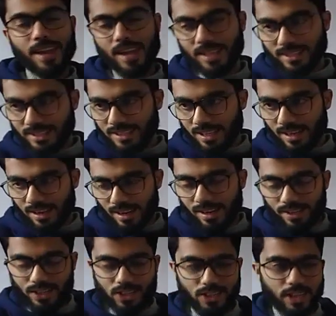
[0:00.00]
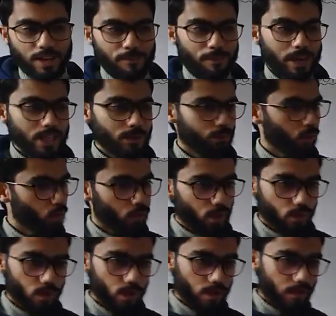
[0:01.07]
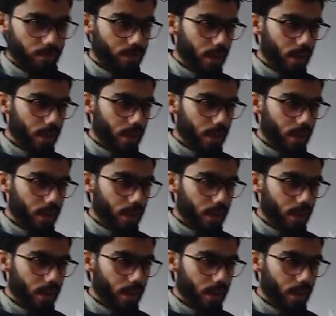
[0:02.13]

एक्सेलेंट शाबाश ब्यूटीफुल